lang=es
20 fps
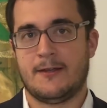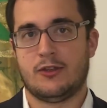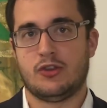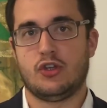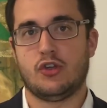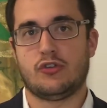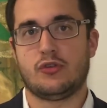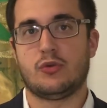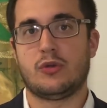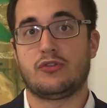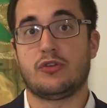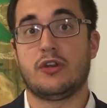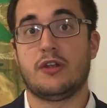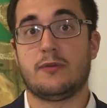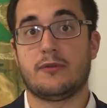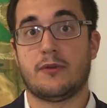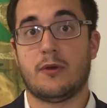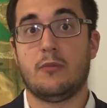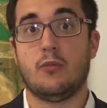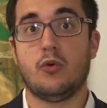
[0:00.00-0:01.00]
Dos
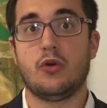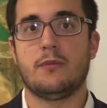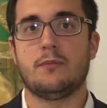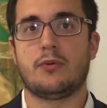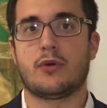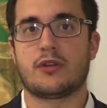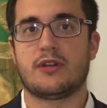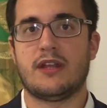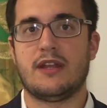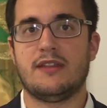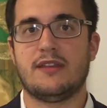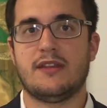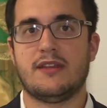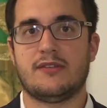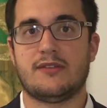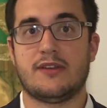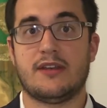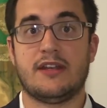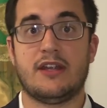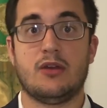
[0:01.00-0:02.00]
situaciones muy
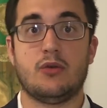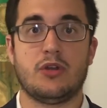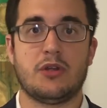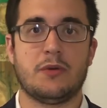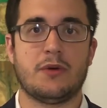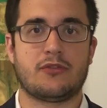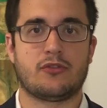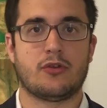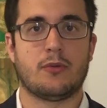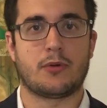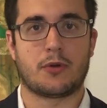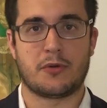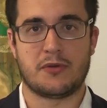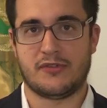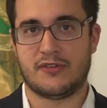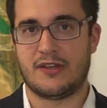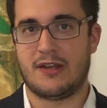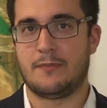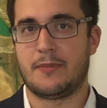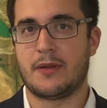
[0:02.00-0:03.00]
importantes en el universo provincial.